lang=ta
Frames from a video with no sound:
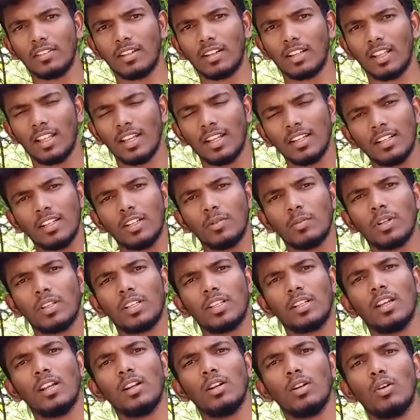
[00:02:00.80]
வருது என்னென்னு
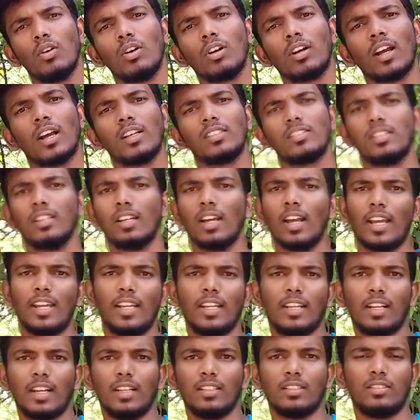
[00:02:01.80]
பார்த்தீங்கன்னா லோ காஸ்ட்டு ஹை
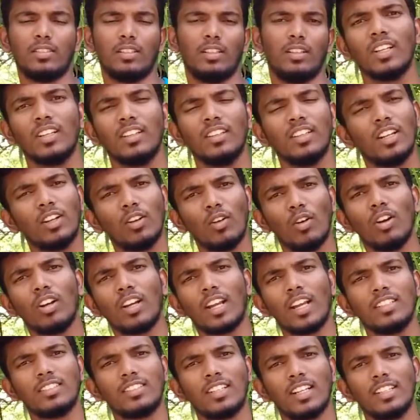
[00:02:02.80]
காஸ்ட் இந்த லோ
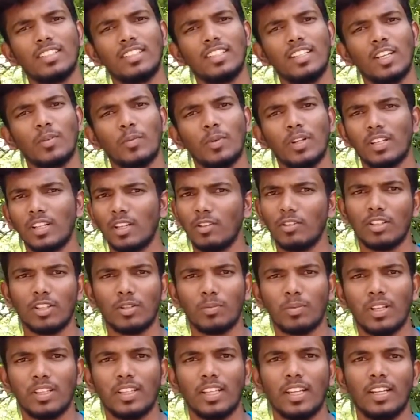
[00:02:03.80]
காஸ்ட் எல்சிஆர் மீட்டரில்
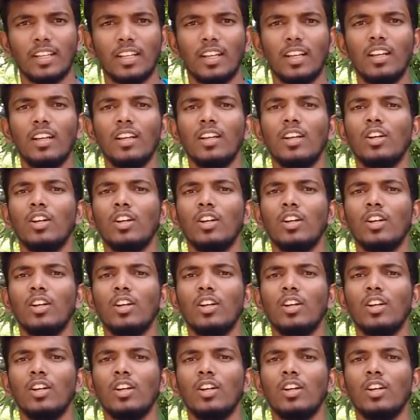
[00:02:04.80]
வந்துட்டு பார்த்தீங்கன்னா